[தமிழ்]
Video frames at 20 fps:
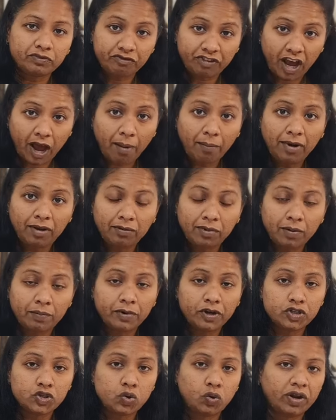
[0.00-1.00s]
ஃபேமிலி
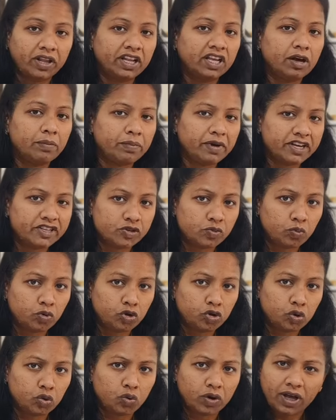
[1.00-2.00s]
மெம்பர்ஸோடு நீங்கள்
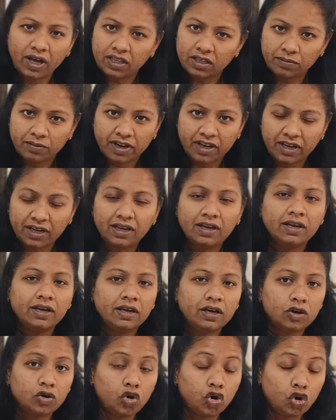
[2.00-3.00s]
பேசும்போது கூட அந்த மாதிரி
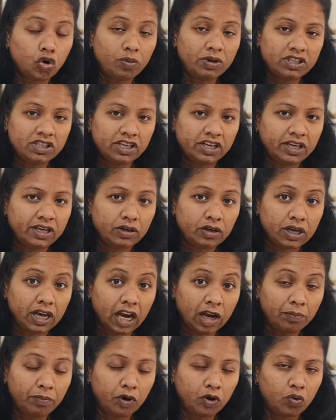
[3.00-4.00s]
கோபத்தை
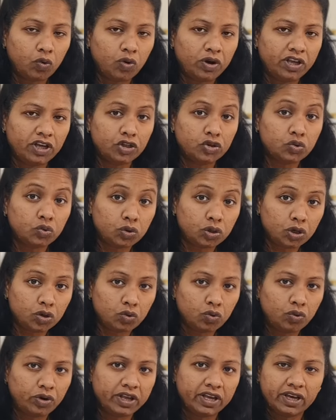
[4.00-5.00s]
எழுப்பக்கூடிய
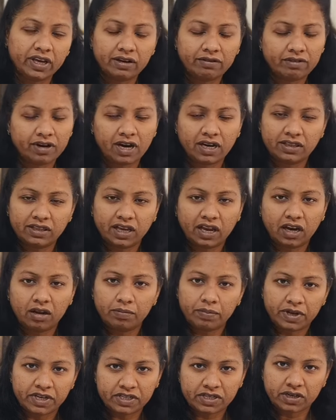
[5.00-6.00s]
தூண்டக்கூடிய வார்த்தைகளை
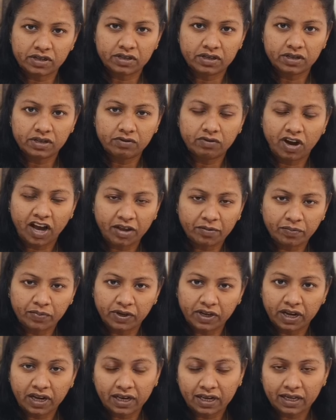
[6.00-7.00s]
பேசுகிறதுக்கு
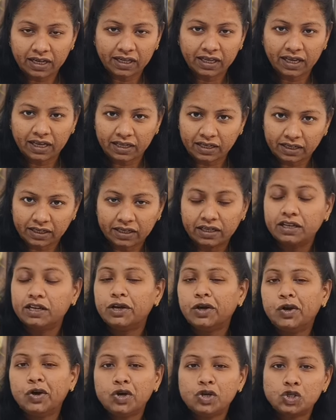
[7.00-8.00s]
வாய்ப்புகள் நிறைய இருக்குது
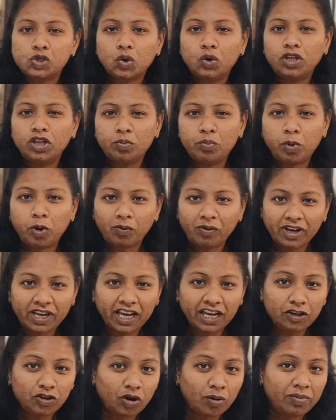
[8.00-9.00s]
ஸோ இதை
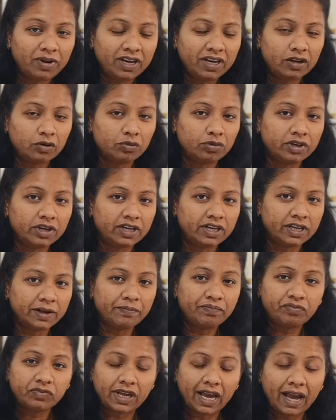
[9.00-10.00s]
ப்ரொவகேட்டிவ் அப்படின்ற வேர்டு
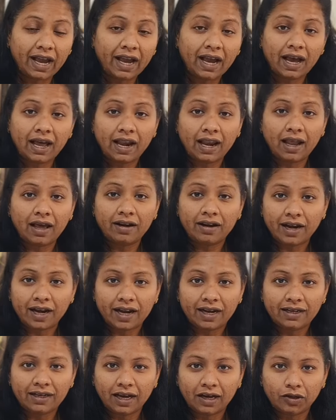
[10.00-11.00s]
எங்கெல்லாம்
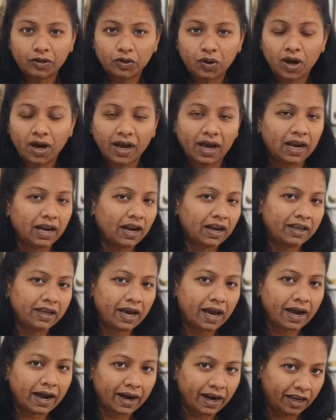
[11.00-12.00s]
ரிலேட் ஆகுதோ அங்கெல்லாம்
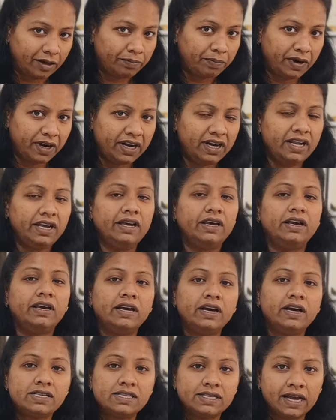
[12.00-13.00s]
நீங்கள் கனெக்ட் பண்ணி
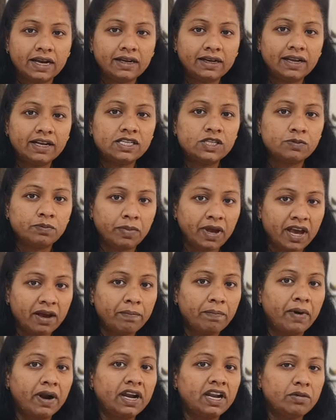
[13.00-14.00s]
சென்டென்ஸ் மேக்
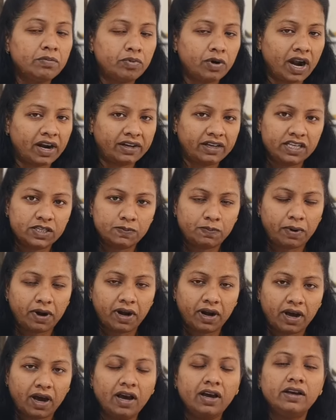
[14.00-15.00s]
பண்ணி ப்ராக்டிஸ்
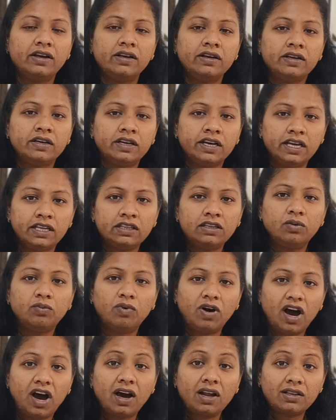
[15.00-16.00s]
பண்ணால் இந்த
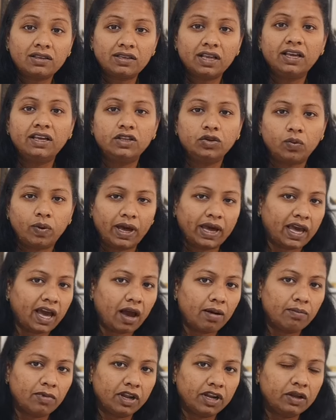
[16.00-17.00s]
வார்த்தை இந்த
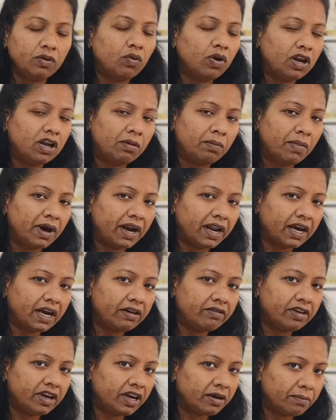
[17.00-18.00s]
வெக்காபுலரி உங்களுக்கு
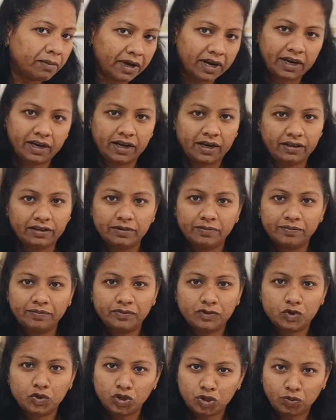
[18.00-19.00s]
மறக்கவே மறக்காது
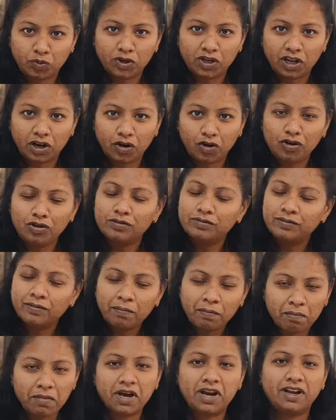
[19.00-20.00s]
சுட்டு போட்டாலும்
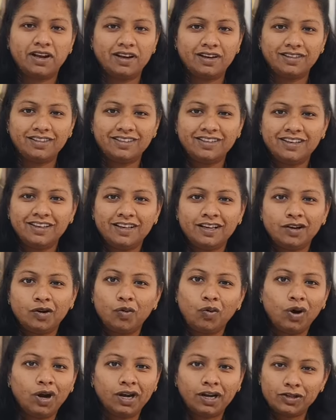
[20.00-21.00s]
மறக்காது
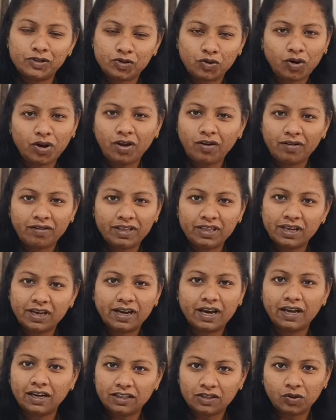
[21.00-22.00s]
உங்களுக்கு நான் சொல்ல வந்த
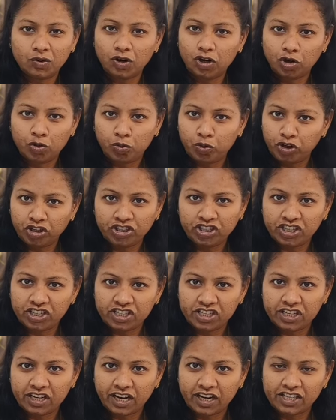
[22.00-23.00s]
கருத்து உங்களுக்கு
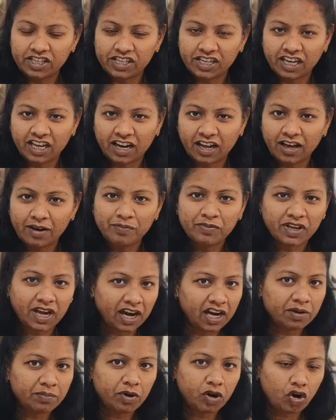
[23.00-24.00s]
புரிஞ்சிருச்சுன்னு நினச்சிங்கன்னா
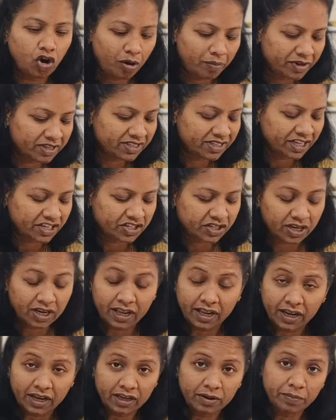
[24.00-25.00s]
கண்டிப்பாக காமெண்ட்
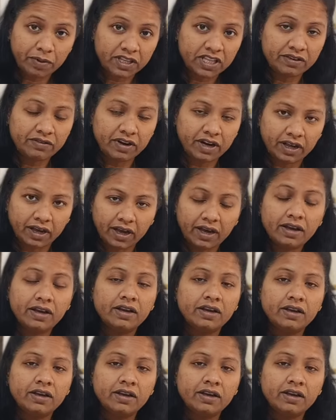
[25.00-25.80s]
செக்ஷனில் எனக்கு பதிவிடுங்க